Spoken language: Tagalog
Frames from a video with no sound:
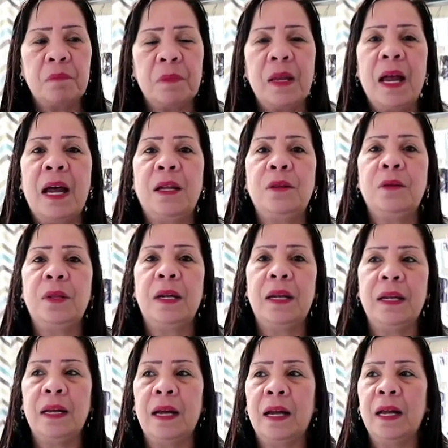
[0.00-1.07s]
pihado
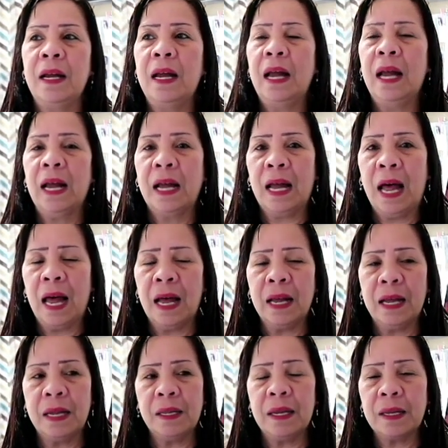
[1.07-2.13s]
talaga,
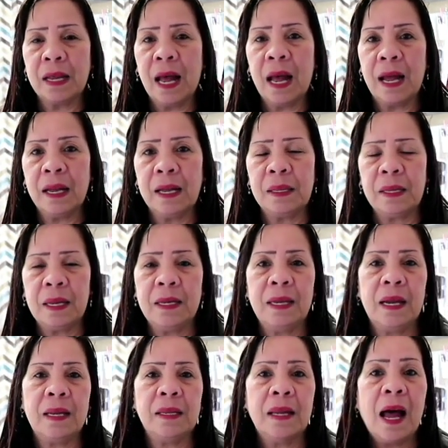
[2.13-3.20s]
kakagat at kakagatin
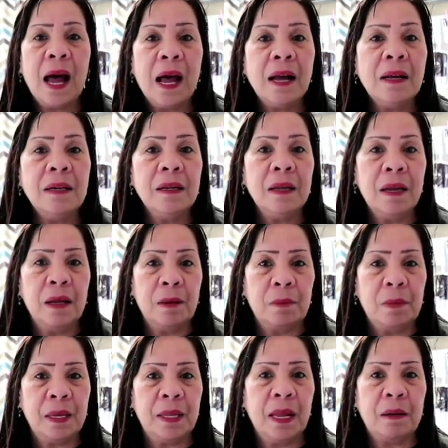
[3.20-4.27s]
yan ng
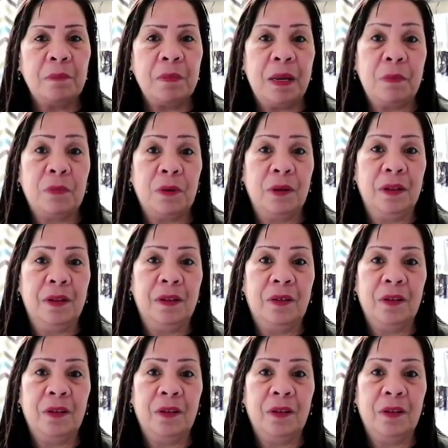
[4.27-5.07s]
madlang people.